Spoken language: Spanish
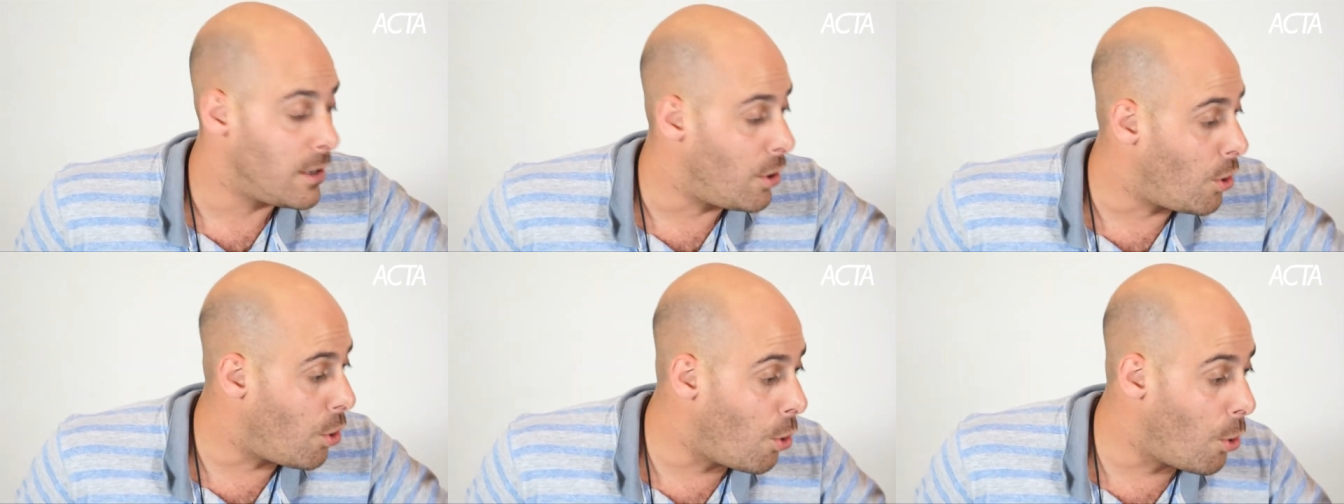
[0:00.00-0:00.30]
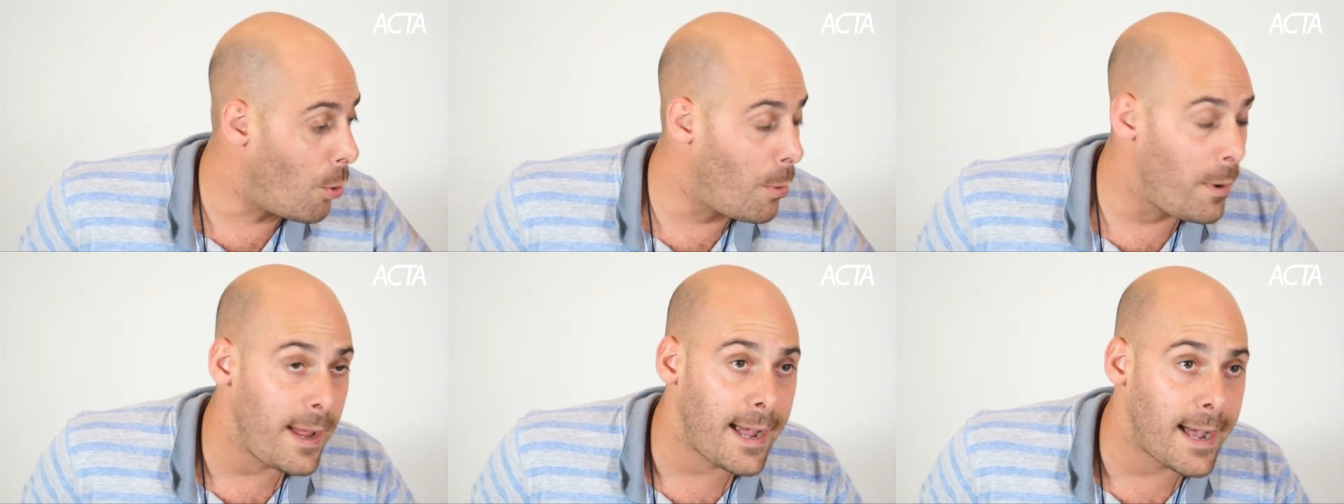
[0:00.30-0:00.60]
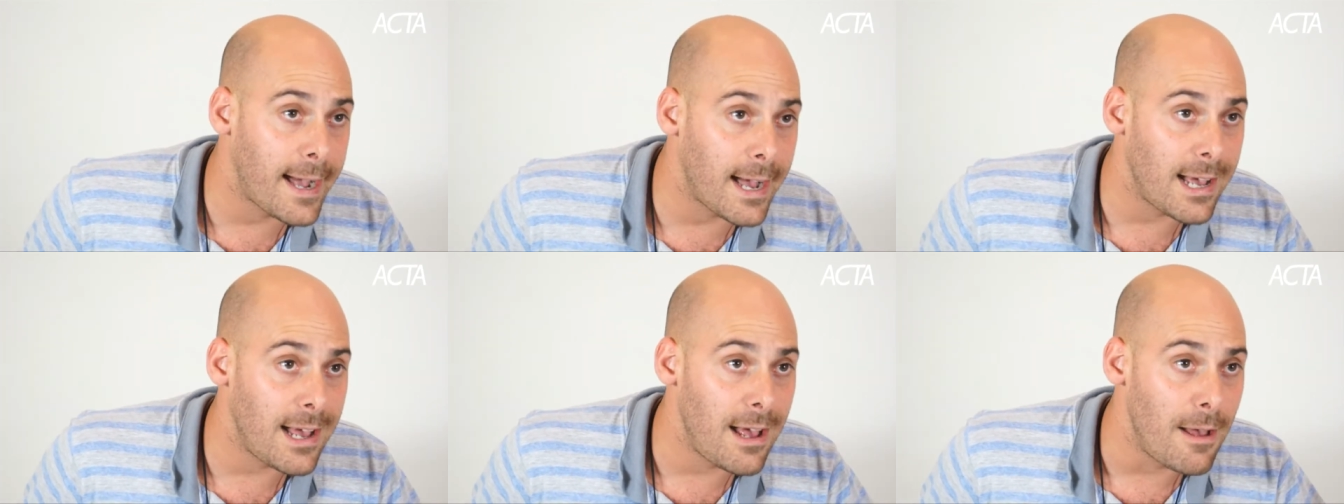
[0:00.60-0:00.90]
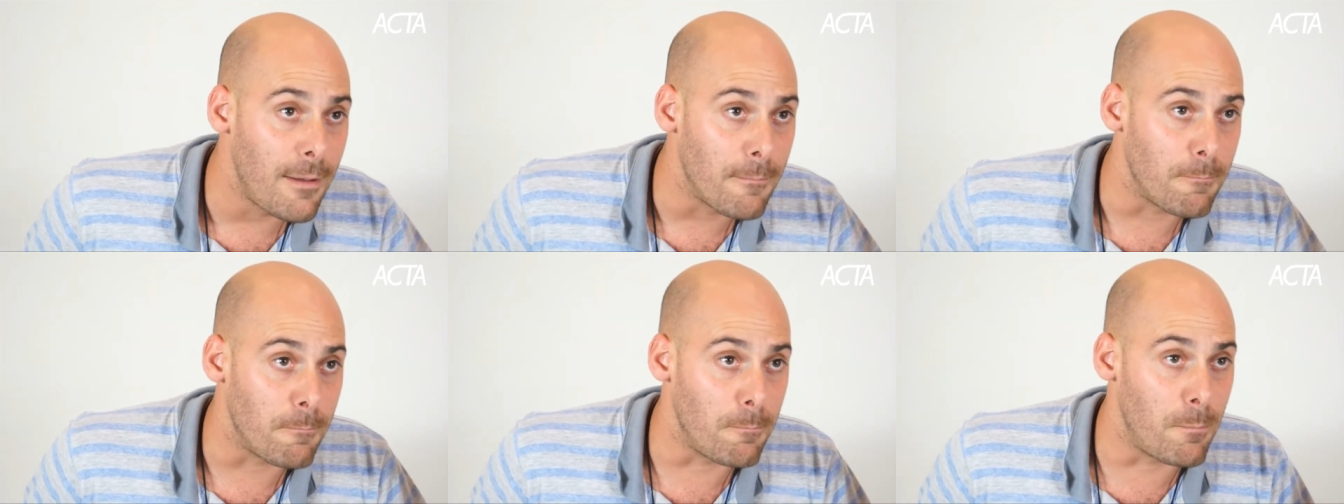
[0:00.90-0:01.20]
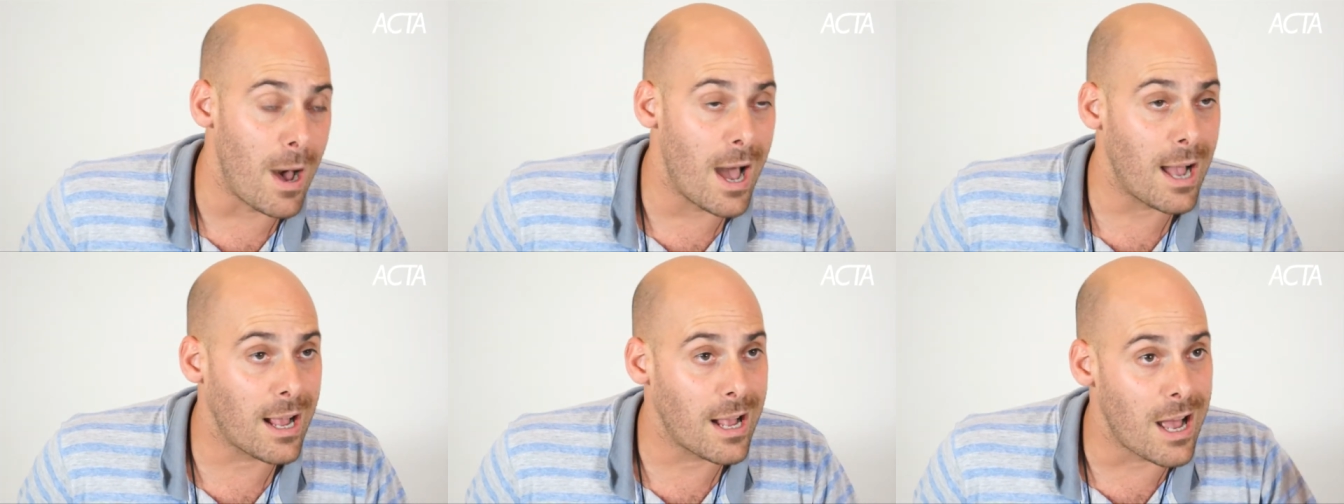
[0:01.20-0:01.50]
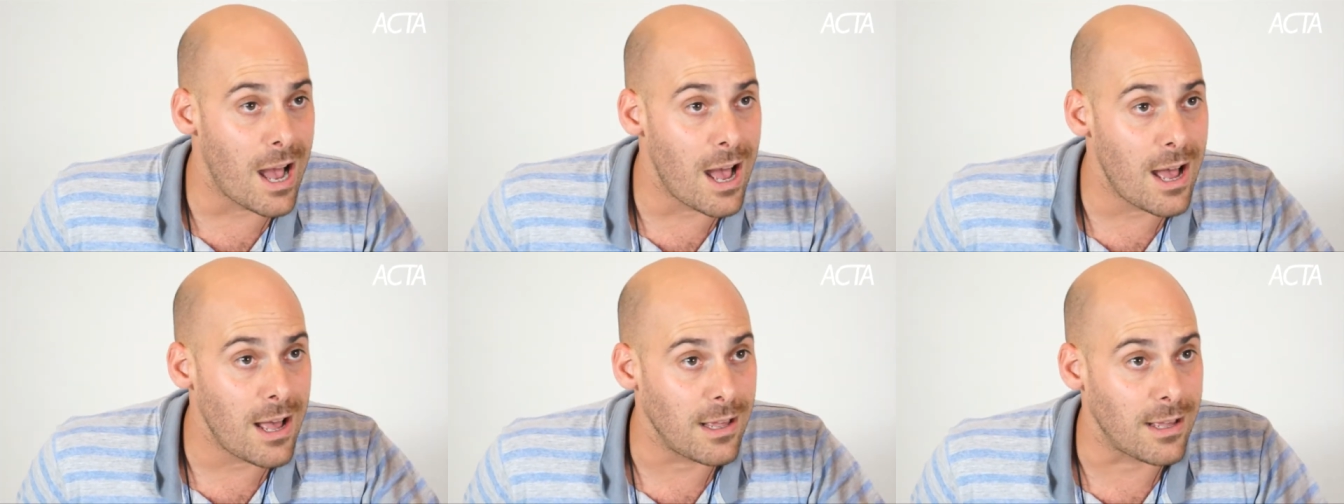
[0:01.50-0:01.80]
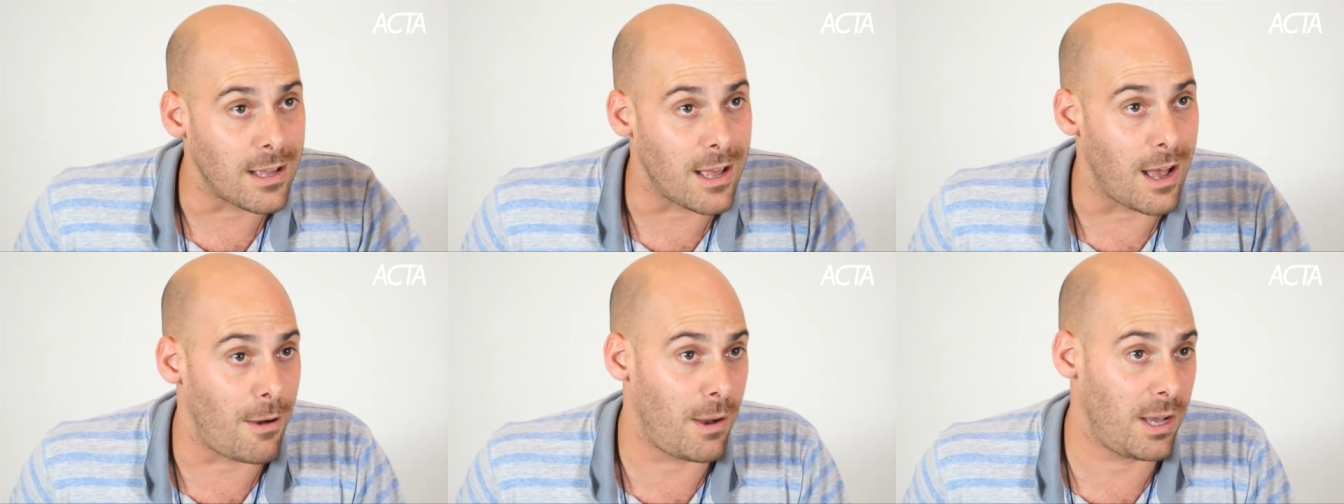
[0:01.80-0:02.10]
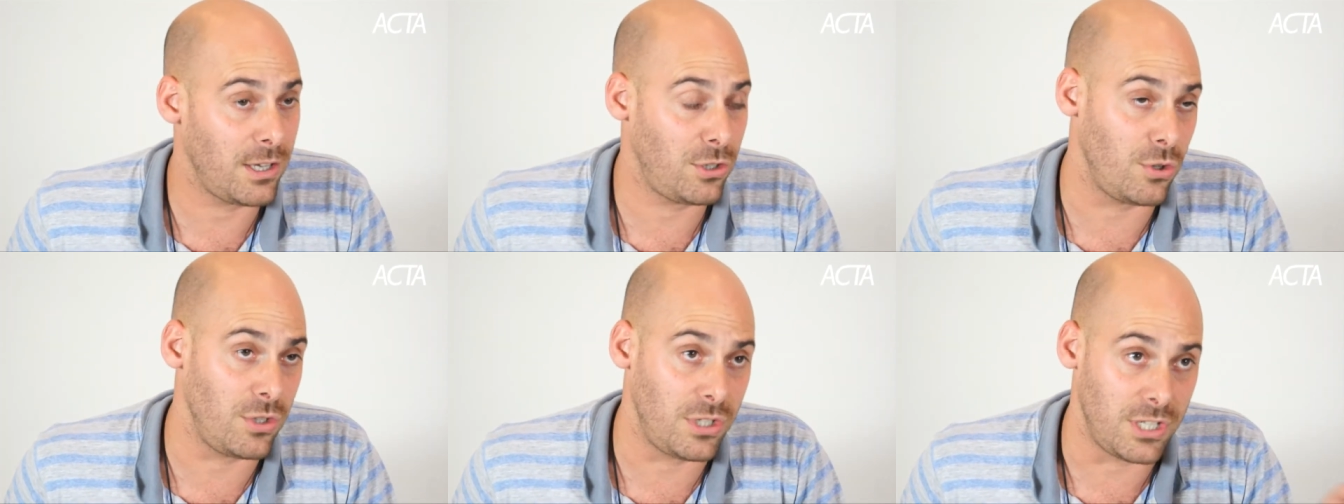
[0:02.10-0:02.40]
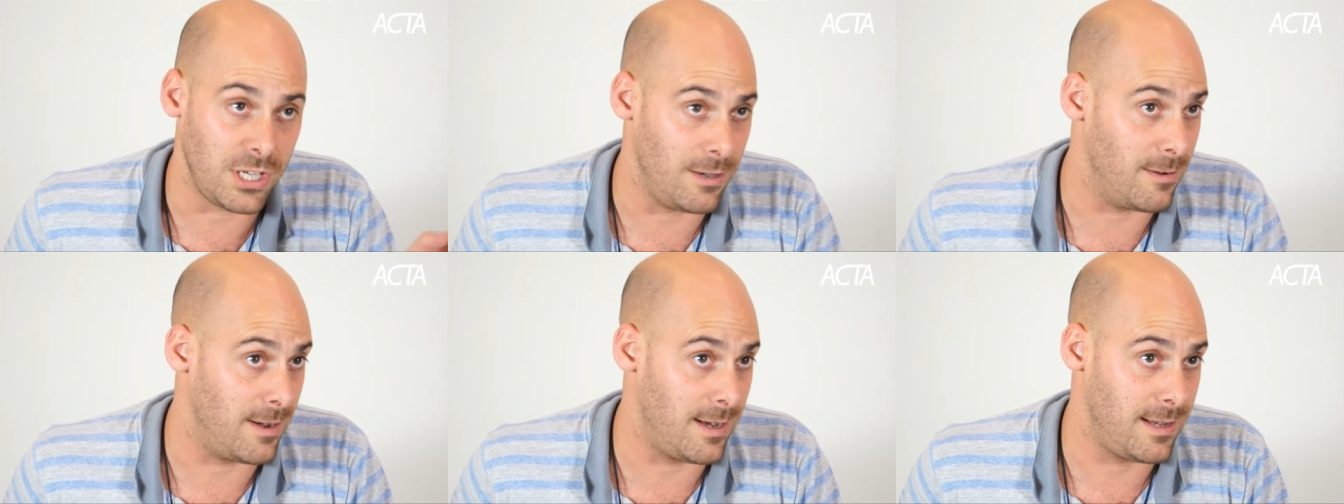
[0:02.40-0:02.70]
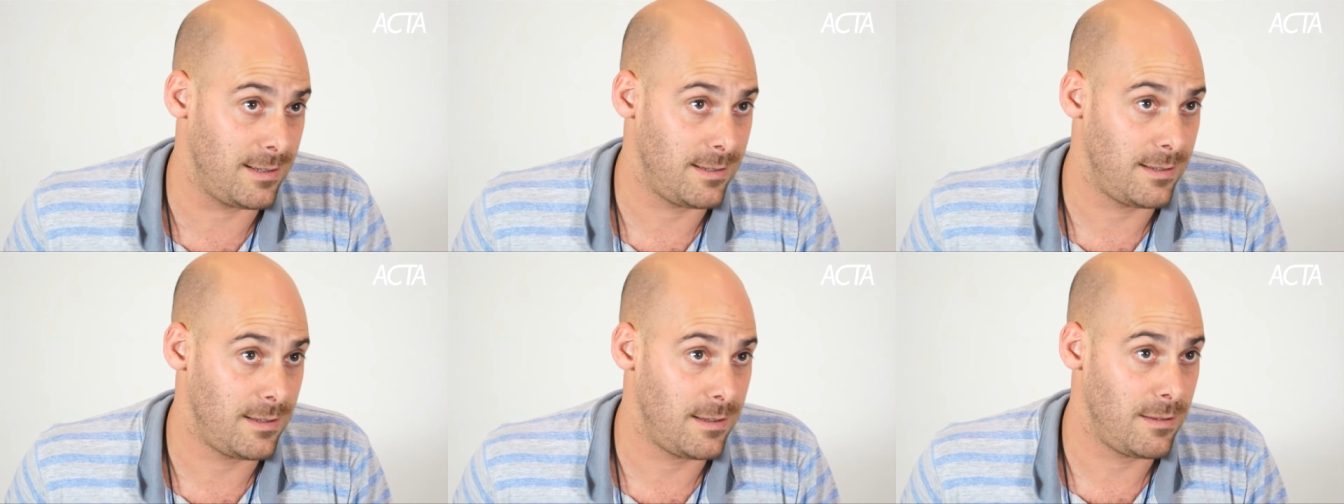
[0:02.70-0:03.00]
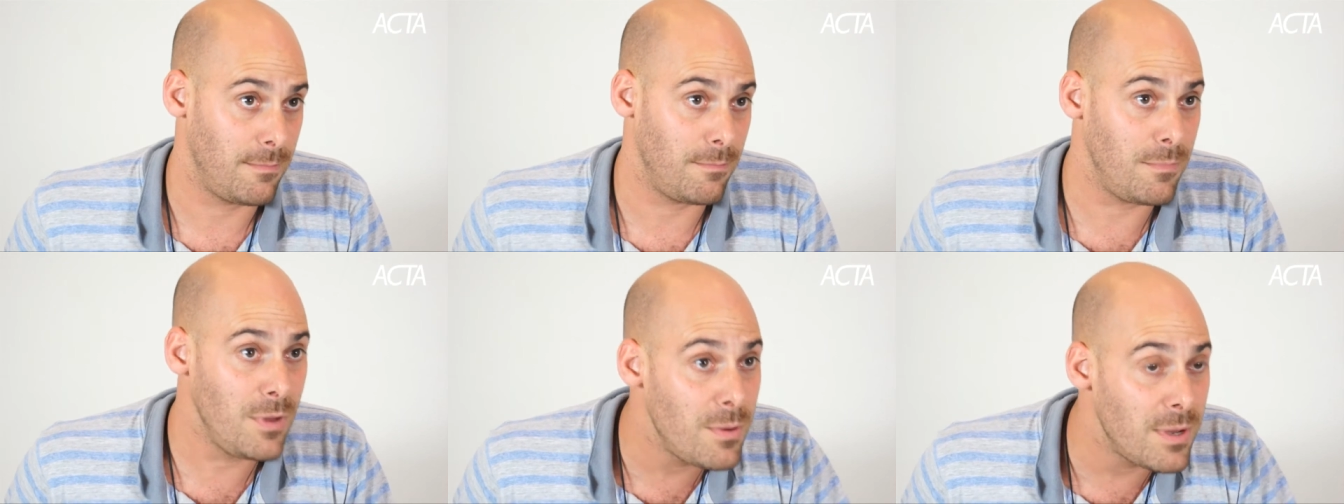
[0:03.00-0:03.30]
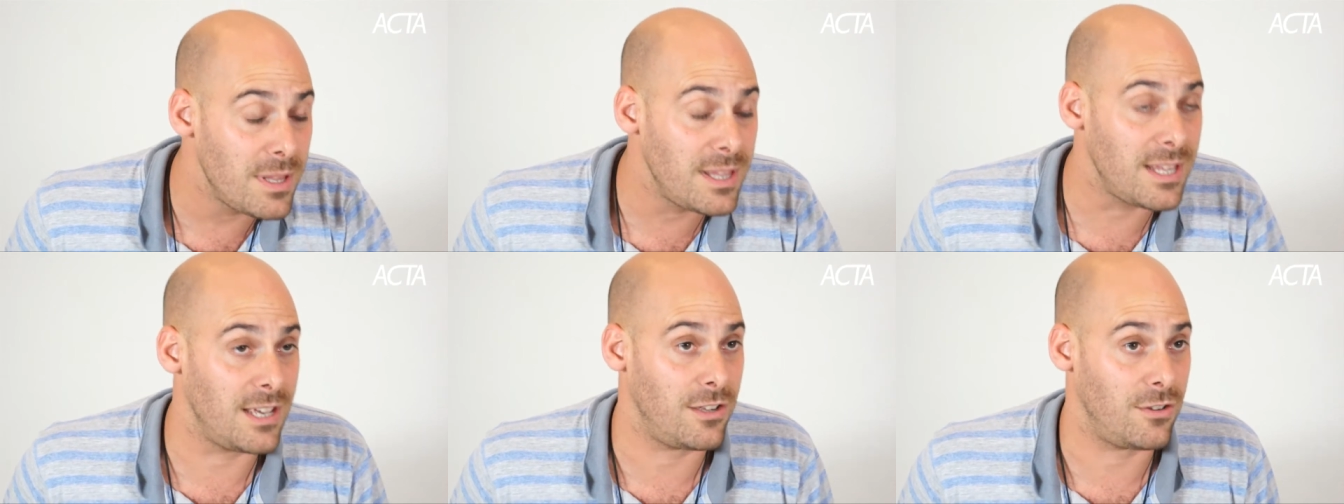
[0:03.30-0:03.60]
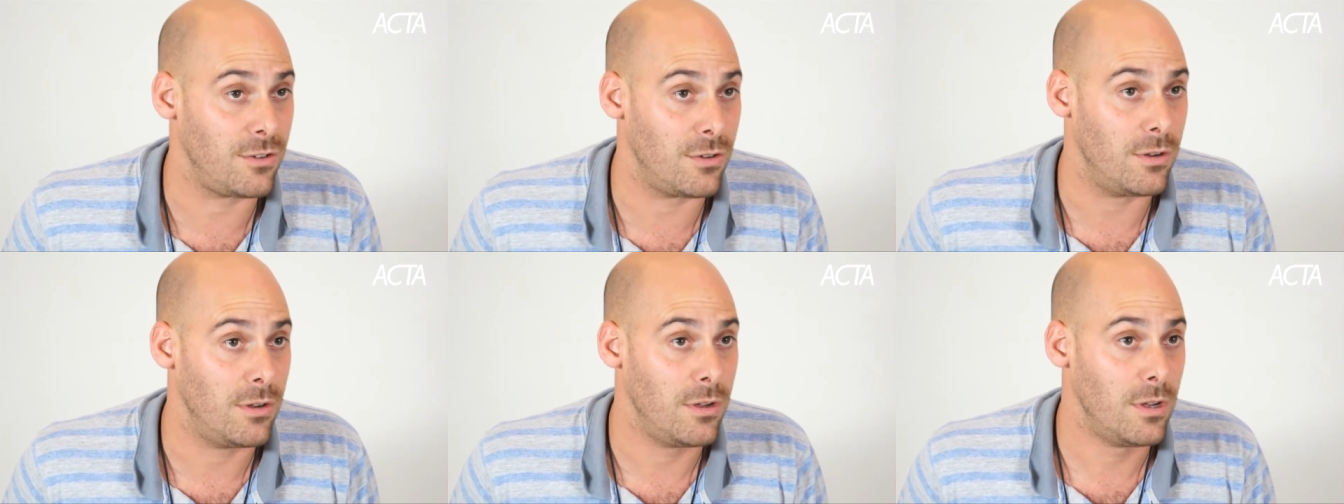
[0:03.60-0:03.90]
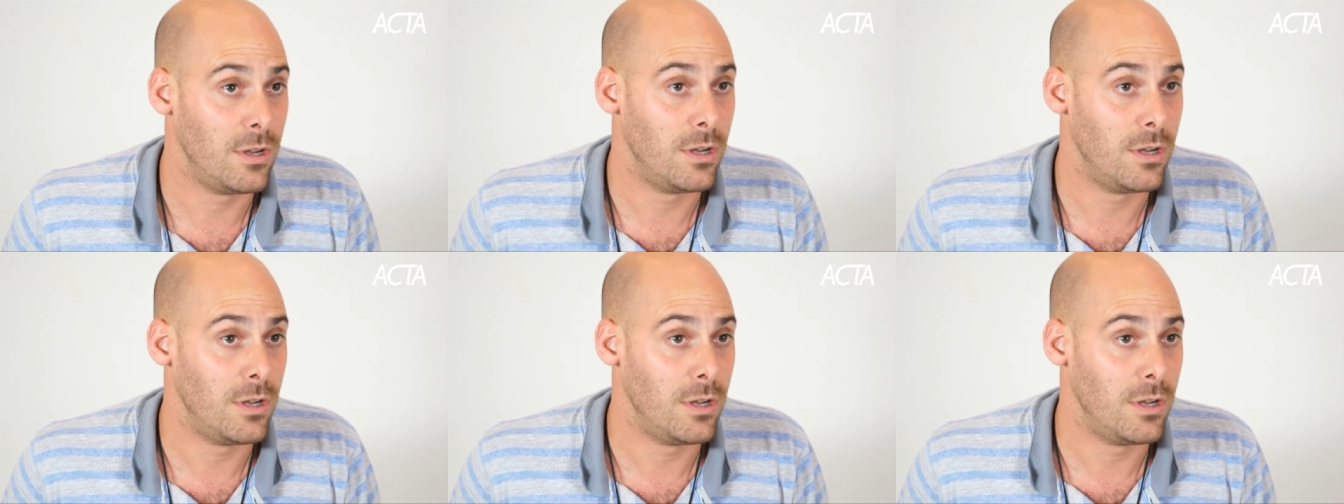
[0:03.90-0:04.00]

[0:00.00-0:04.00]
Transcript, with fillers: oveja, vaca, caballo y chiva. Viven de eso.